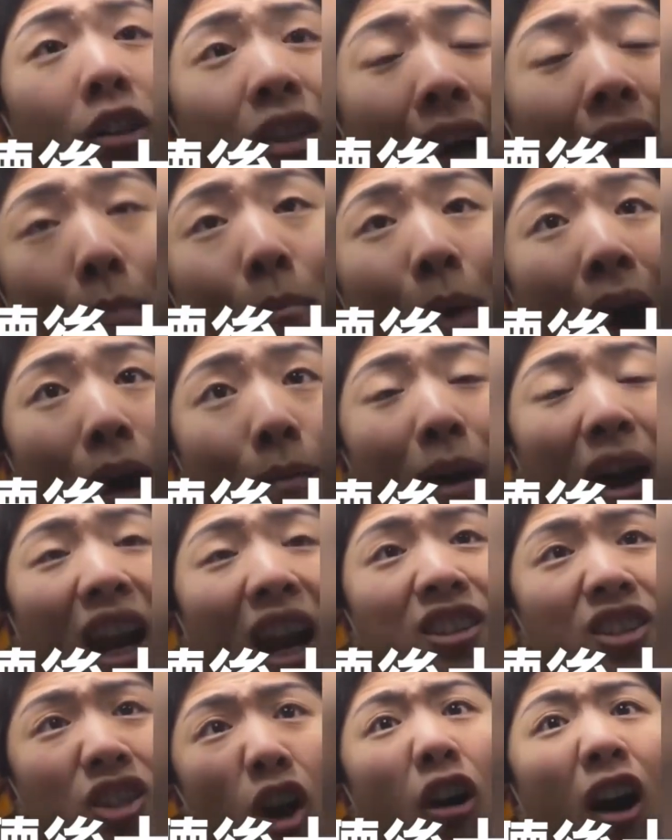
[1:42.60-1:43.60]
非常的、
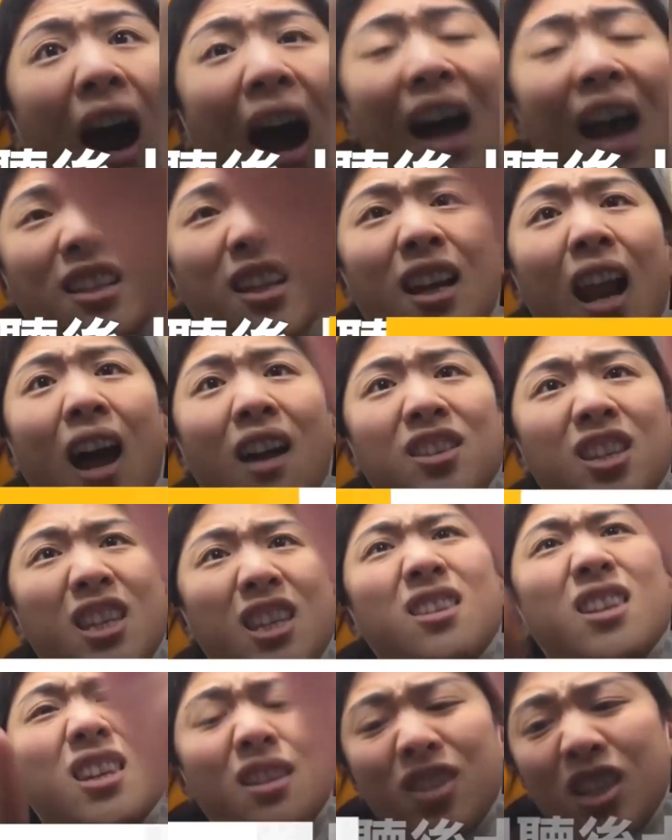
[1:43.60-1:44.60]
非常
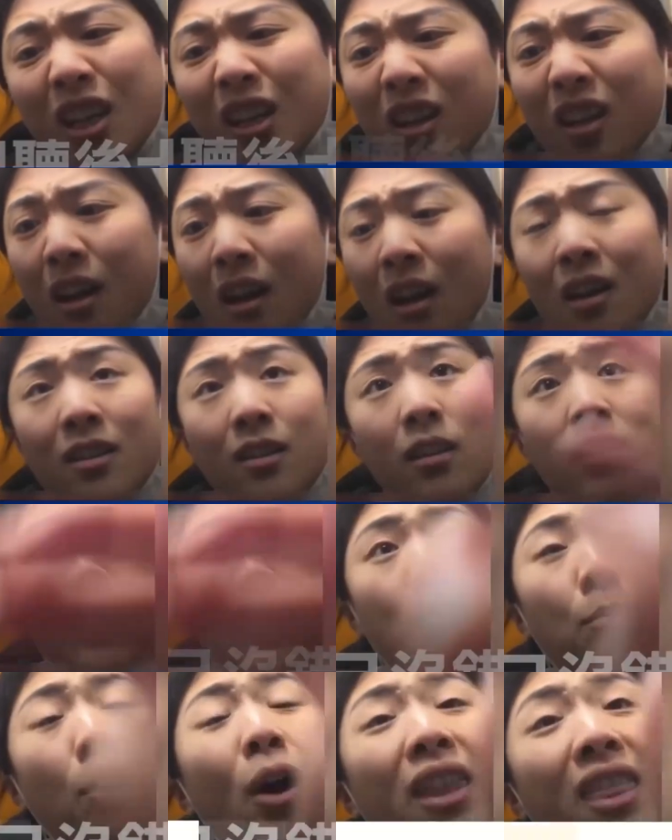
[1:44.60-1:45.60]
的这个侮辱
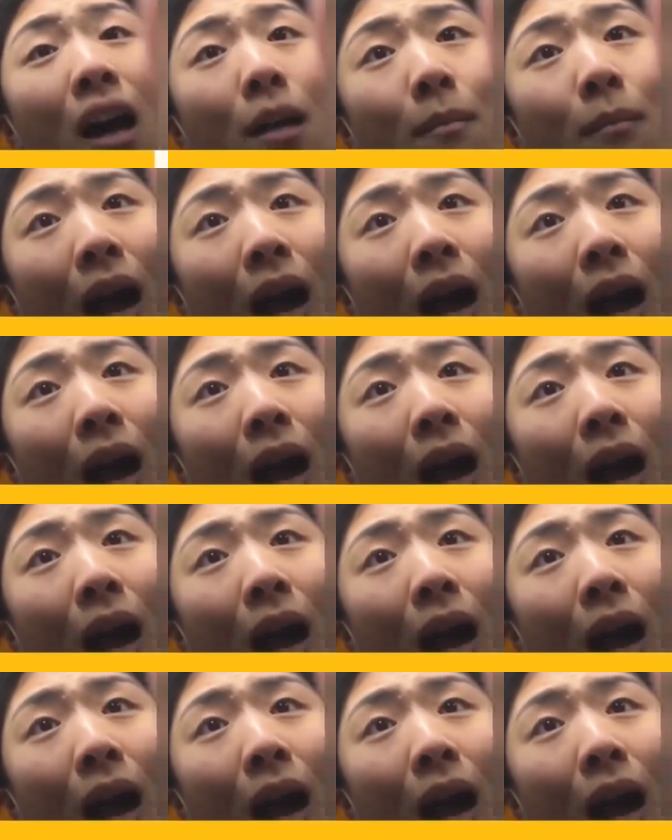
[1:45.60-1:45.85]
人的啊，